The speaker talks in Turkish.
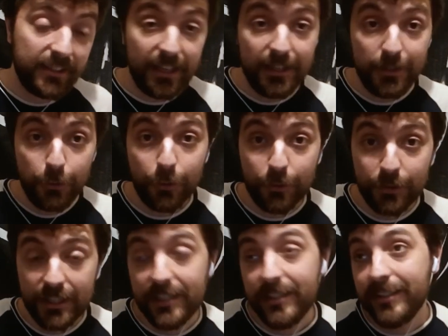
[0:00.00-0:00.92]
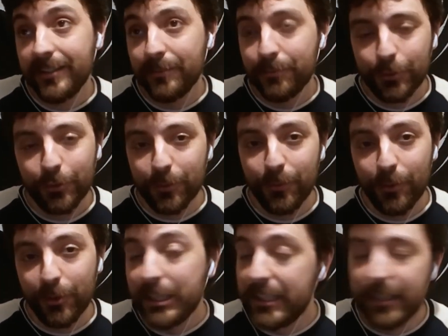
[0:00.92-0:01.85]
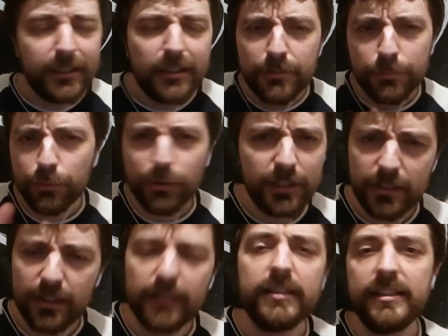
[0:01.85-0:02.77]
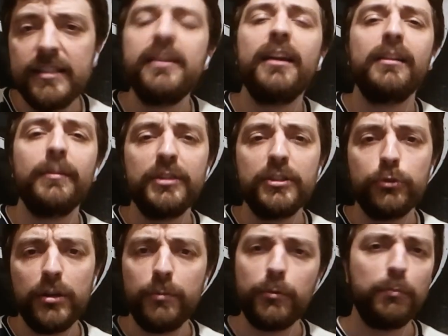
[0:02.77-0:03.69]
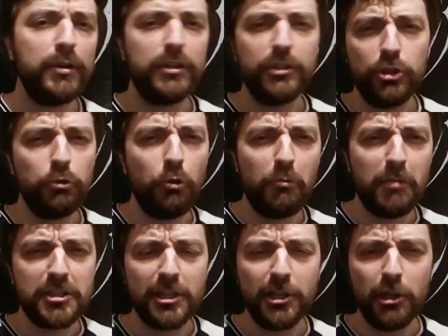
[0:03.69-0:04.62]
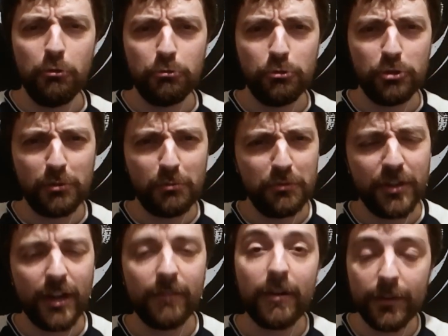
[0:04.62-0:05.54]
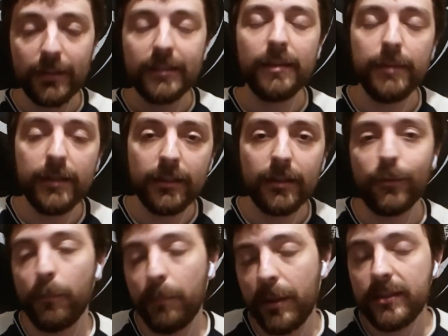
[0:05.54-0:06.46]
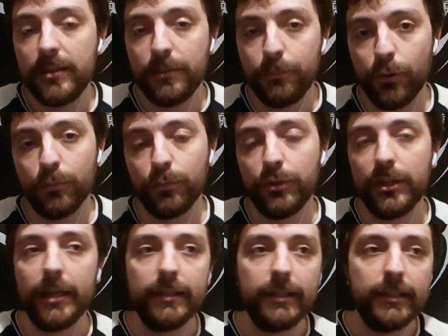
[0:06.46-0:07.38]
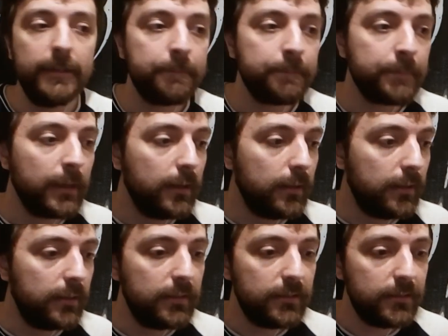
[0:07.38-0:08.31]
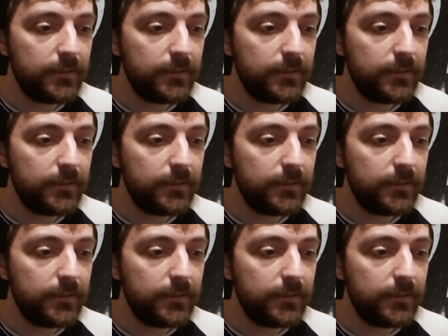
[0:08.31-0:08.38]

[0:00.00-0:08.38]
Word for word: gelin görün ki bu durum öyle değil. Bu arada hani sizi yargılamak için söylemiyorum. Bakın işte görmezden geliyorsunuz ama bunlar var falan demeye getirmiyorum. Ben de yapıyorum bunu yani hani. E,